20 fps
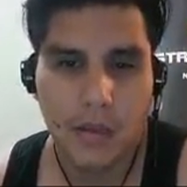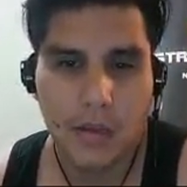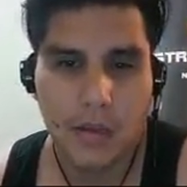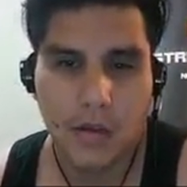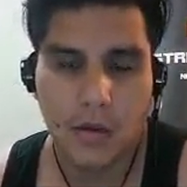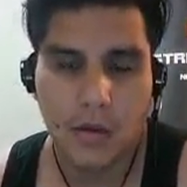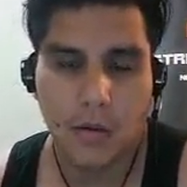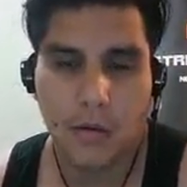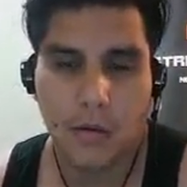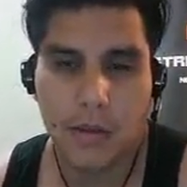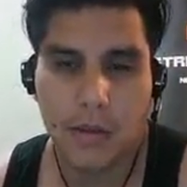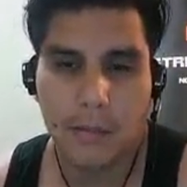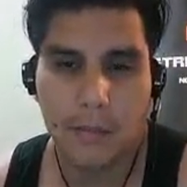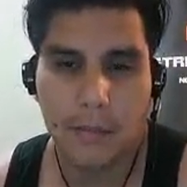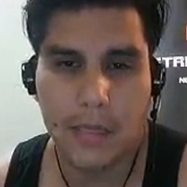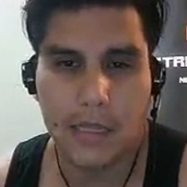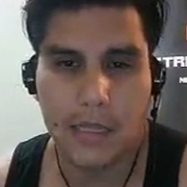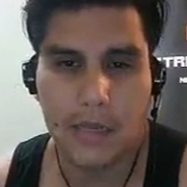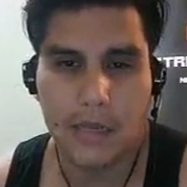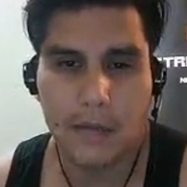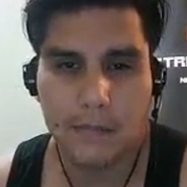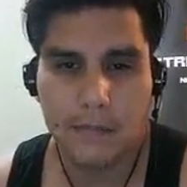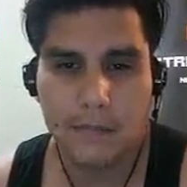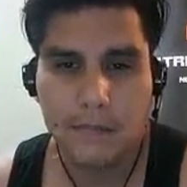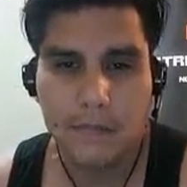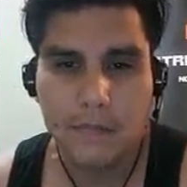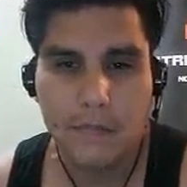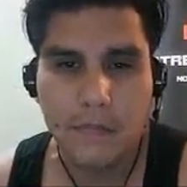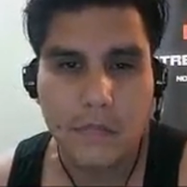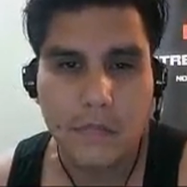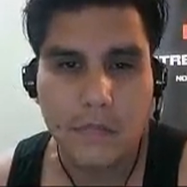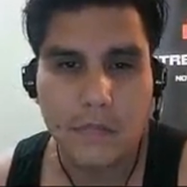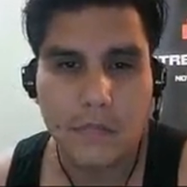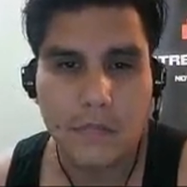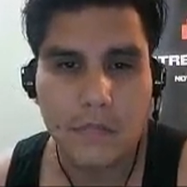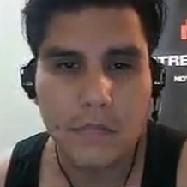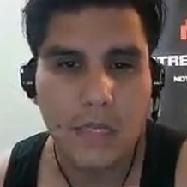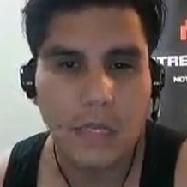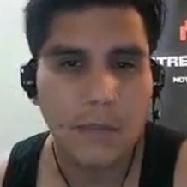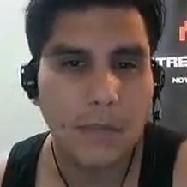como bien metal.
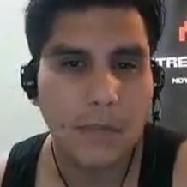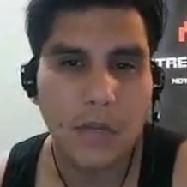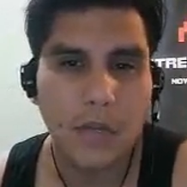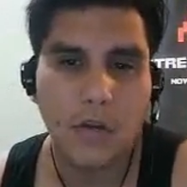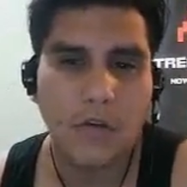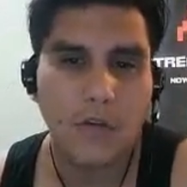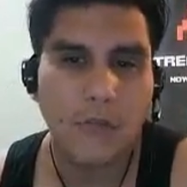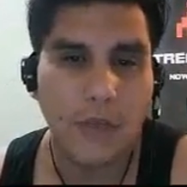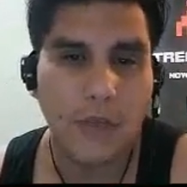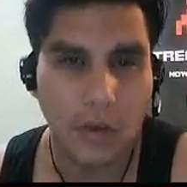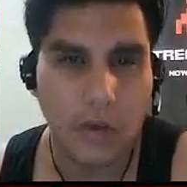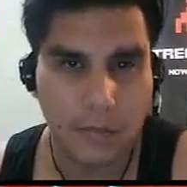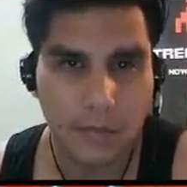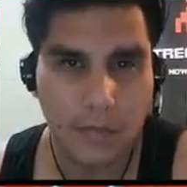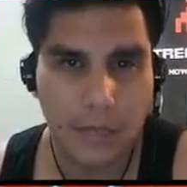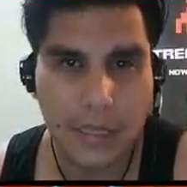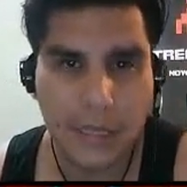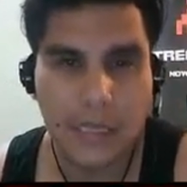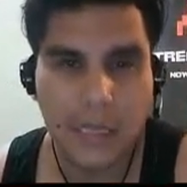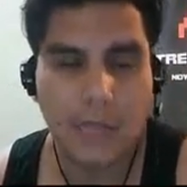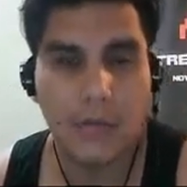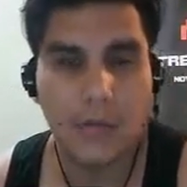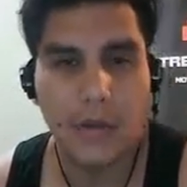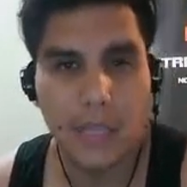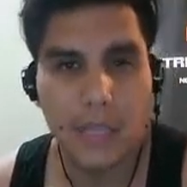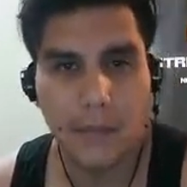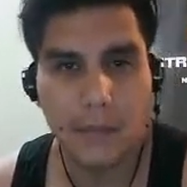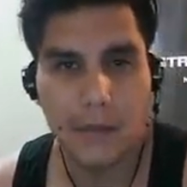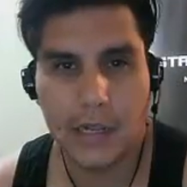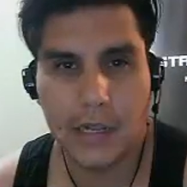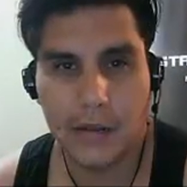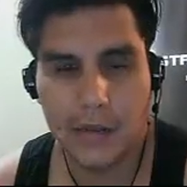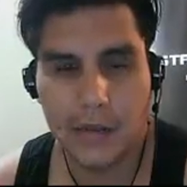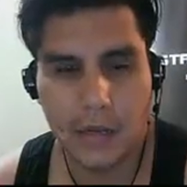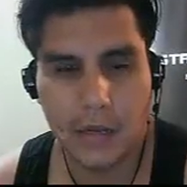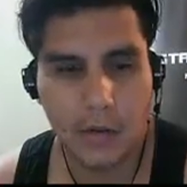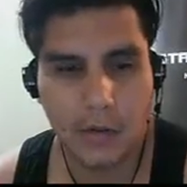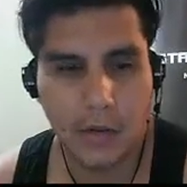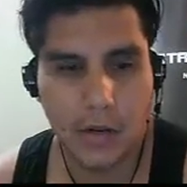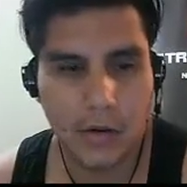Pero filo, estamos aquí para ver
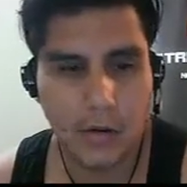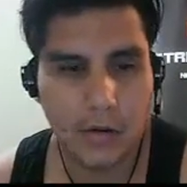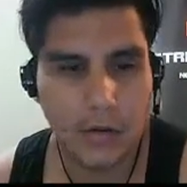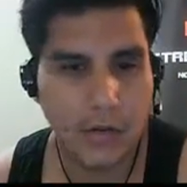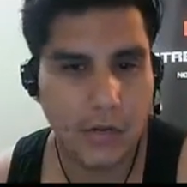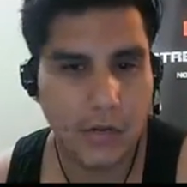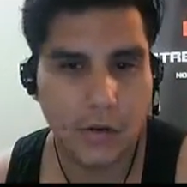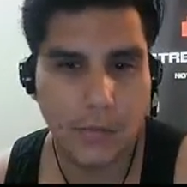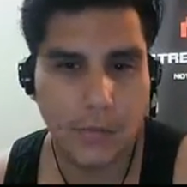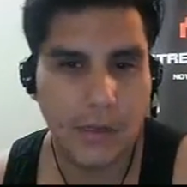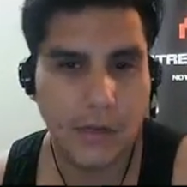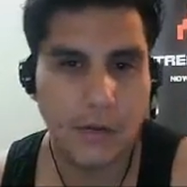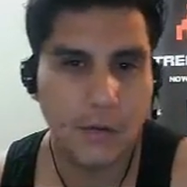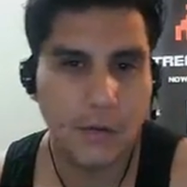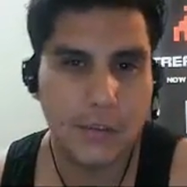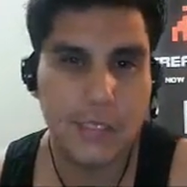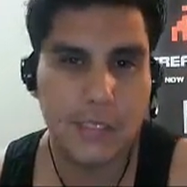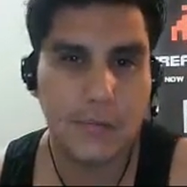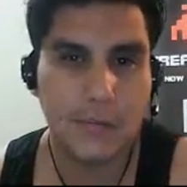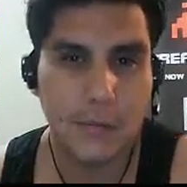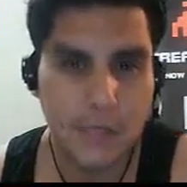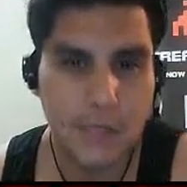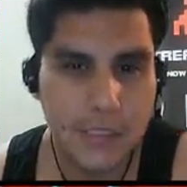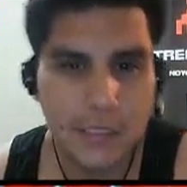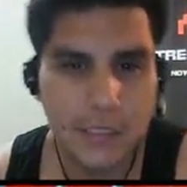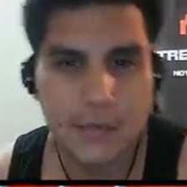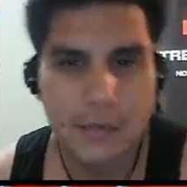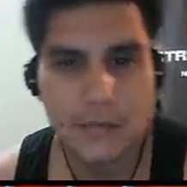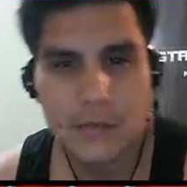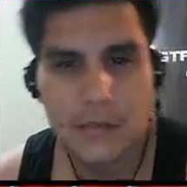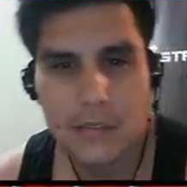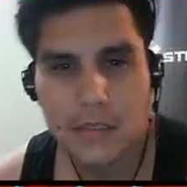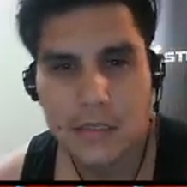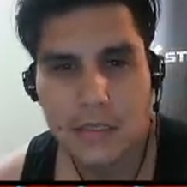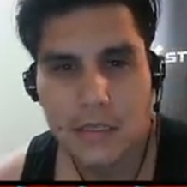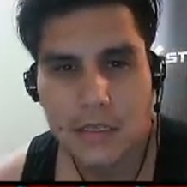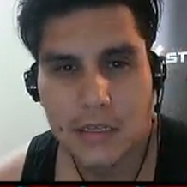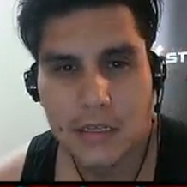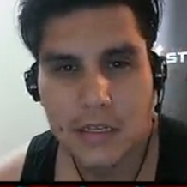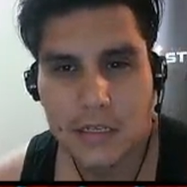el juego y no para escuchar música.
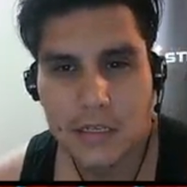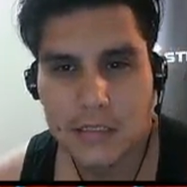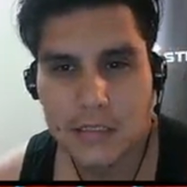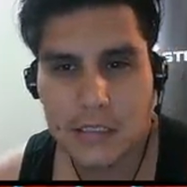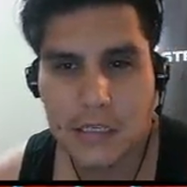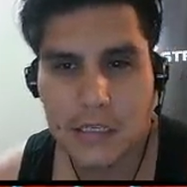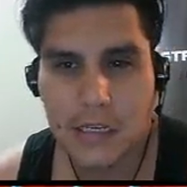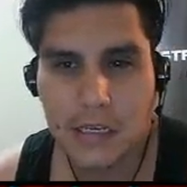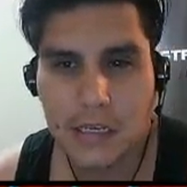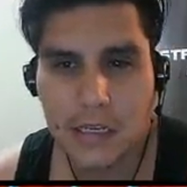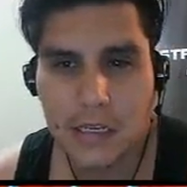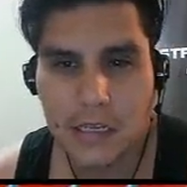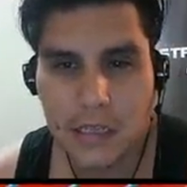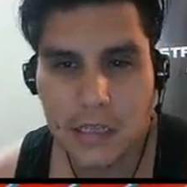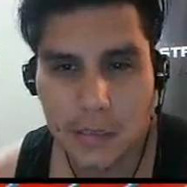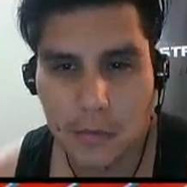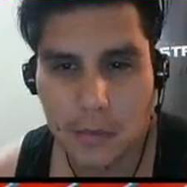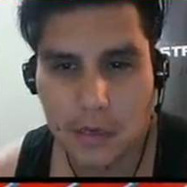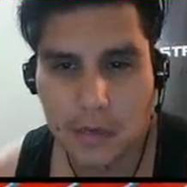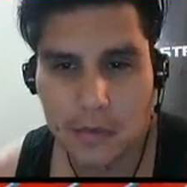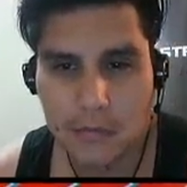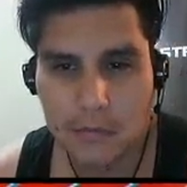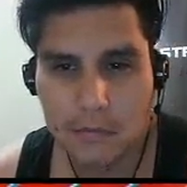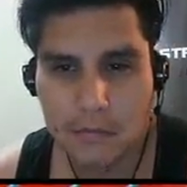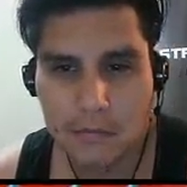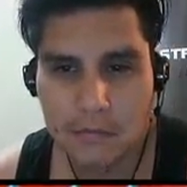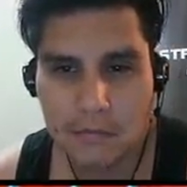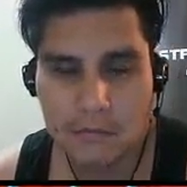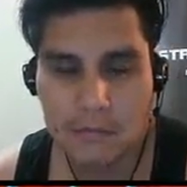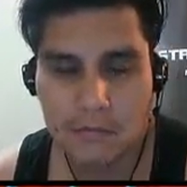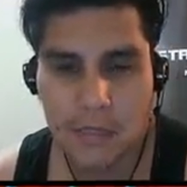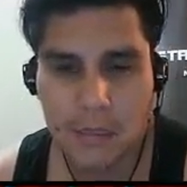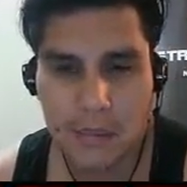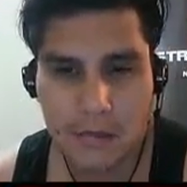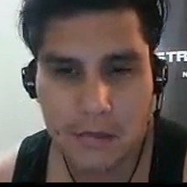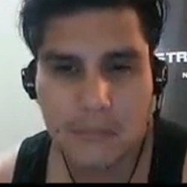Así que démosle, miren.